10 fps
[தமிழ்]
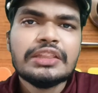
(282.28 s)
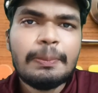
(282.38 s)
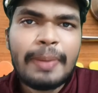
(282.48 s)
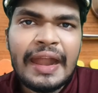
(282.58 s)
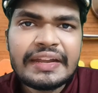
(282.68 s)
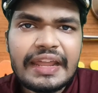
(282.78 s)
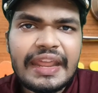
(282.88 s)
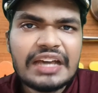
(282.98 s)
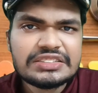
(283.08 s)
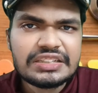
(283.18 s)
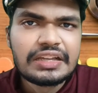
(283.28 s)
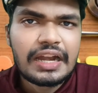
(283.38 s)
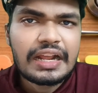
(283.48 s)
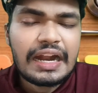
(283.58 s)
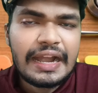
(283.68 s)
இந்த
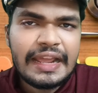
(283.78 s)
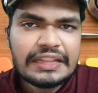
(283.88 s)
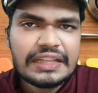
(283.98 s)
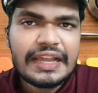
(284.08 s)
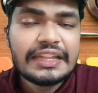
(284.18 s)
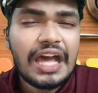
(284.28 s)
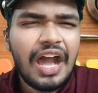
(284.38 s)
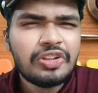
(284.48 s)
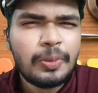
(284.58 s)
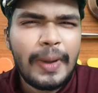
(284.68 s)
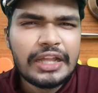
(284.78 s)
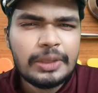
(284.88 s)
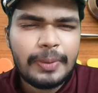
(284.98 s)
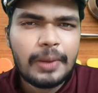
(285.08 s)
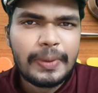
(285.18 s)
பேன்க்ரியாஸுங்கிற கணையத்தில் ஏதாவது
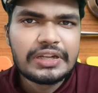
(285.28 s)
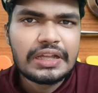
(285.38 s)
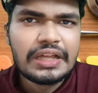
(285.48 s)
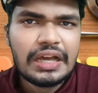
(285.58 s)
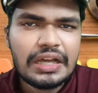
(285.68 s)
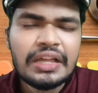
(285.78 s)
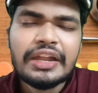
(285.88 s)
பாதிப்பு ஏற்பட்டால் தான்